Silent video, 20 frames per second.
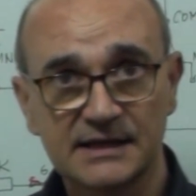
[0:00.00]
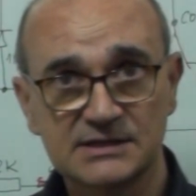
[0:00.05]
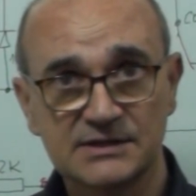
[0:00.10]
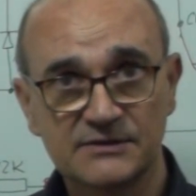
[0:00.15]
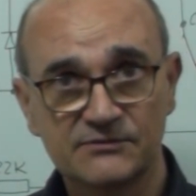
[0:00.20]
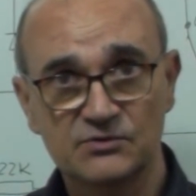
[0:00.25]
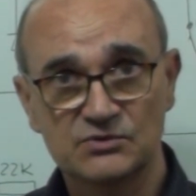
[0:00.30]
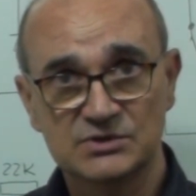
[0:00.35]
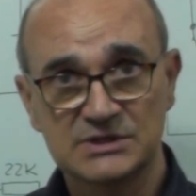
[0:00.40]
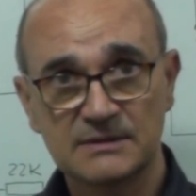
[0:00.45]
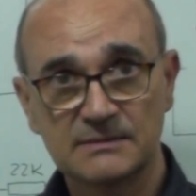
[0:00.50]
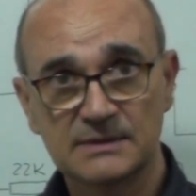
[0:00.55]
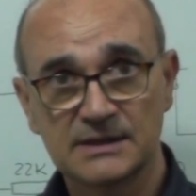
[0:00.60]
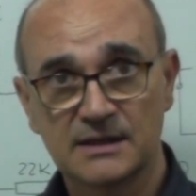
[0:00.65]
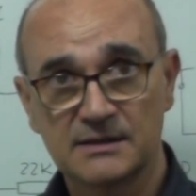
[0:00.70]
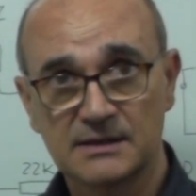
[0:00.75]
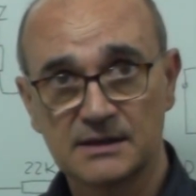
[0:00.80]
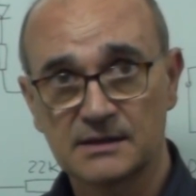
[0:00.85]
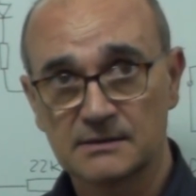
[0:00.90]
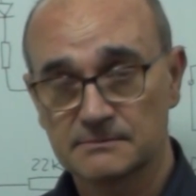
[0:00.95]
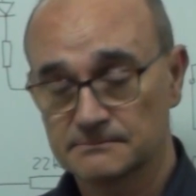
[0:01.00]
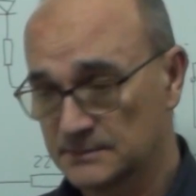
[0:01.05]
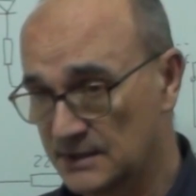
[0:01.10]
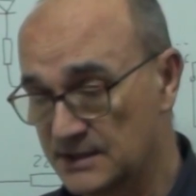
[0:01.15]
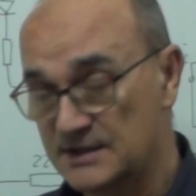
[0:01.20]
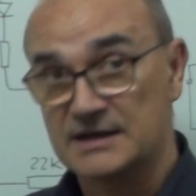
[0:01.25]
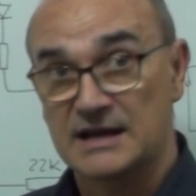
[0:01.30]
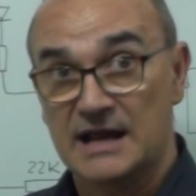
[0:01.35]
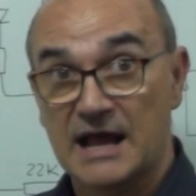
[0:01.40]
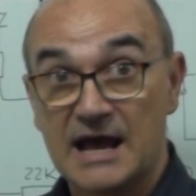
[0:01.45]
ese fusible, es decir,
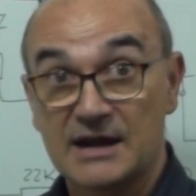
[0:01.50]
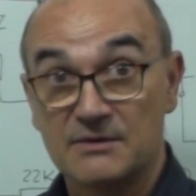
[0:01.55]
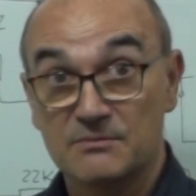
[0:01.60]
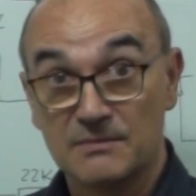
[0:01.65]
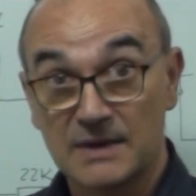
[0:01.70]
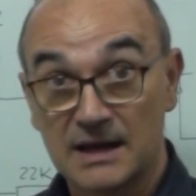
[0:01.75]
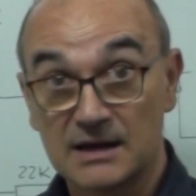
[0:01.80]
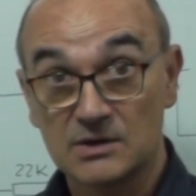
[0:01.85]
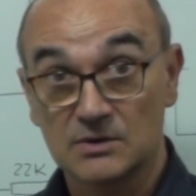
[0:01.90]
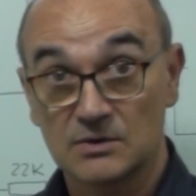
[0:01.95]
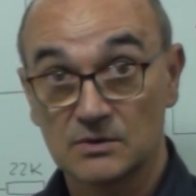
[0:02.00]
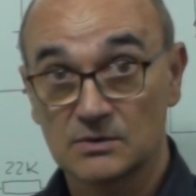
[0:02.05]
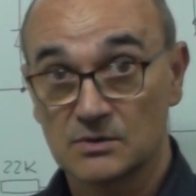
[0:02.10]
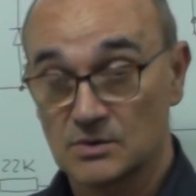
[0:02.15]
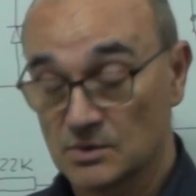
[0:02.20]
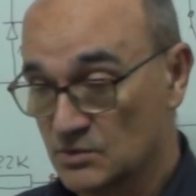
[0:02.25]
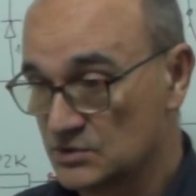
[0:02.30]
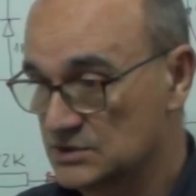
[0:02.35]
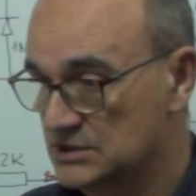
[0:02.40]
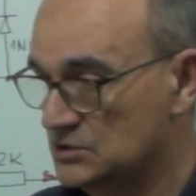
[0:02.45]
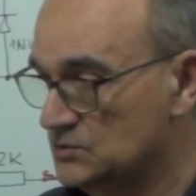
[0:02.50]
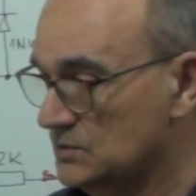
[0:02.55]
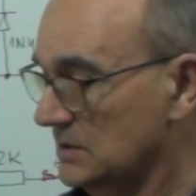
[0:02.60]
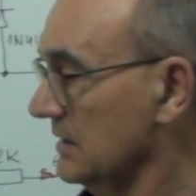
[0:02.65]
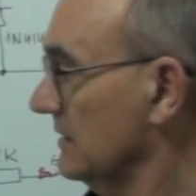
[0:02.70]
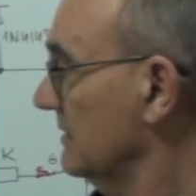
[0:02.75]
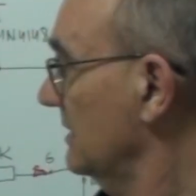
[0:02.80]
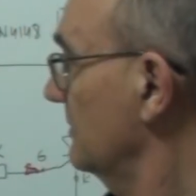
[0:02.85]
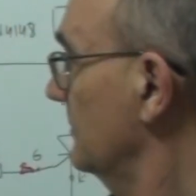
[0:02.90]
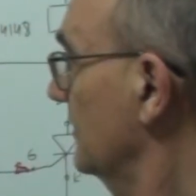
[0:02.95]
rearmarlo, como se
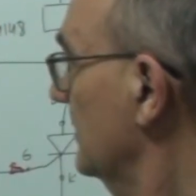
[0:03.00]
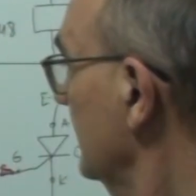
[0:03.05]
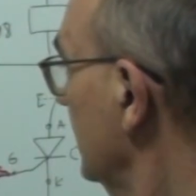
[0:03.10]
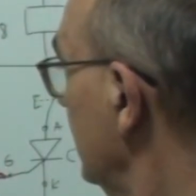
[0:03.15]
suele decir por